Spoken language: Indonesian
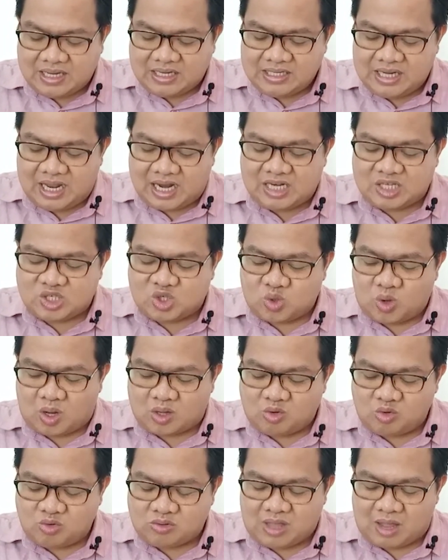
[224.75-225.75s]
dan
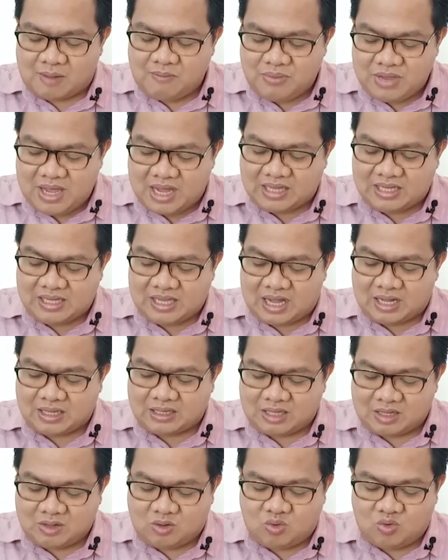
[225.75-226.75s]
suatu tabiat
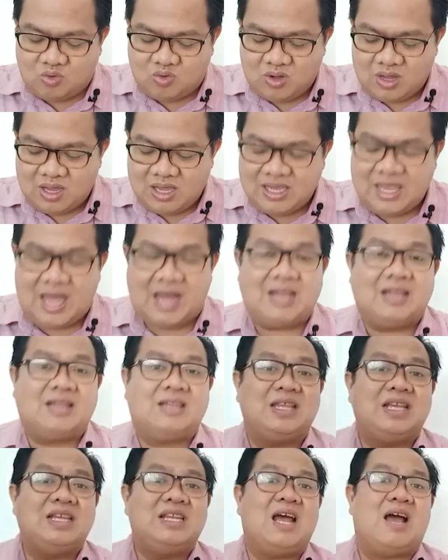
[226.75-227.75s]
yang teguh yang
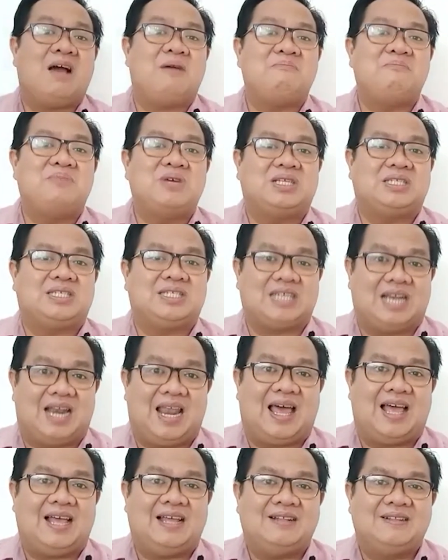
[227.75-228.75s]
tidak
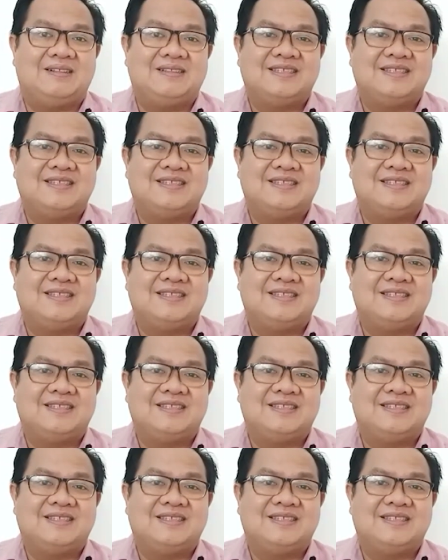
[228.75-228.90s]
bercela.